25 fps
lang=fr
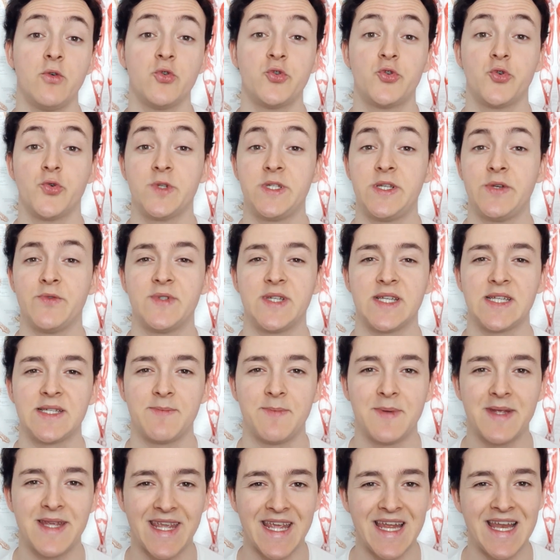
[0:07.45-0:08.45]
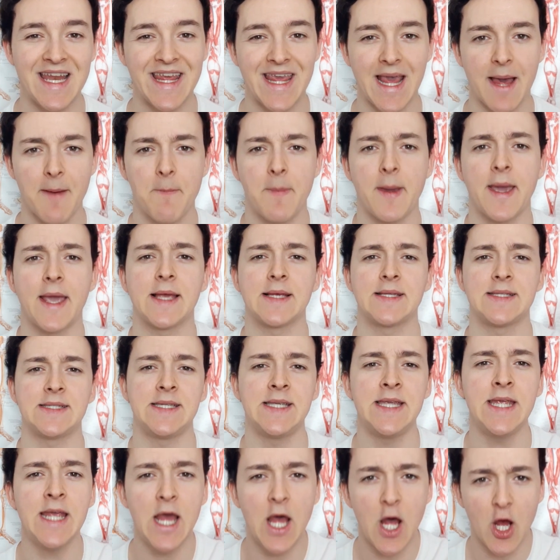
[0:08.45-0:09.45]
je vais aussi vous expliquer les cas
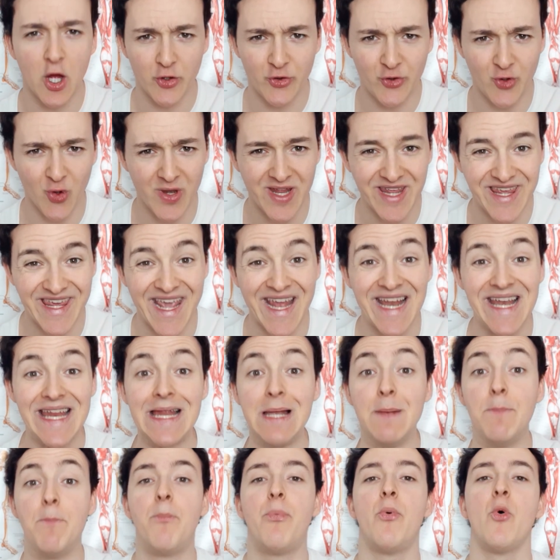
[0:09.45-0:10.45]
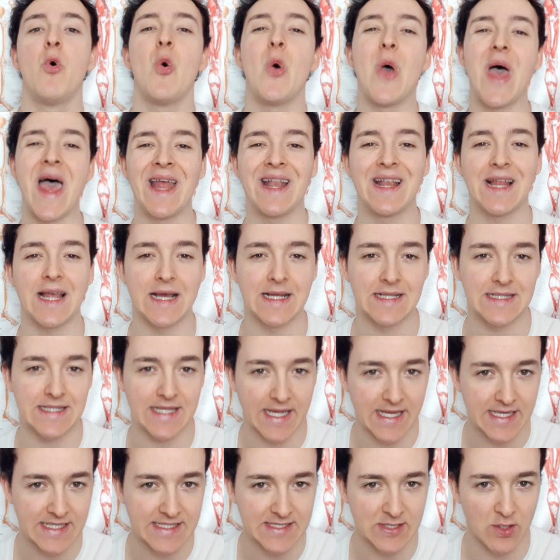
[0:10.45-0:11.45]
précis dans lesquels il peut être
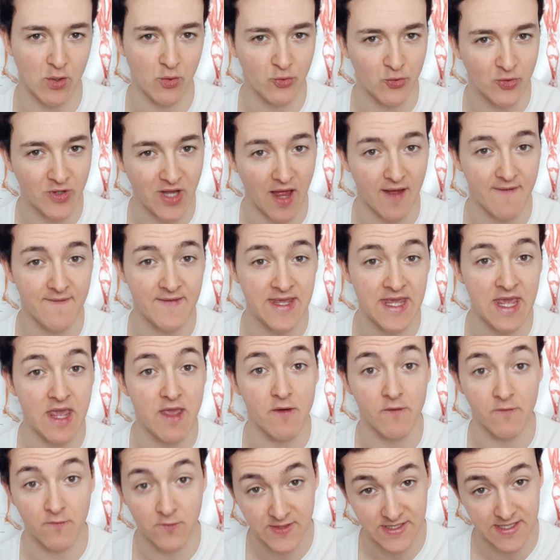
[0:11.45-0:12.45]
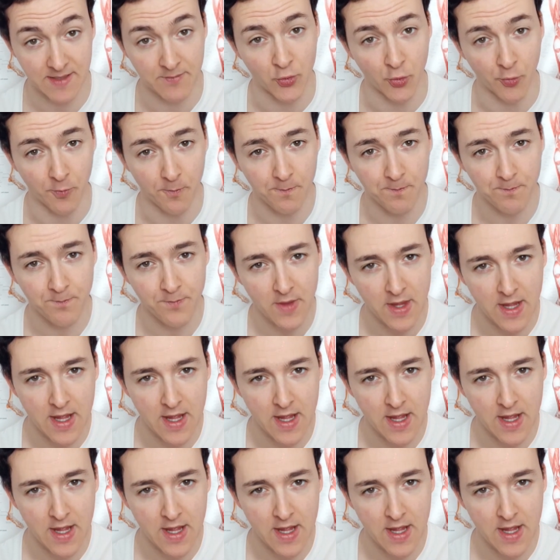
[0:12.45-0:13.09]
intéressant de travailler vos abdos.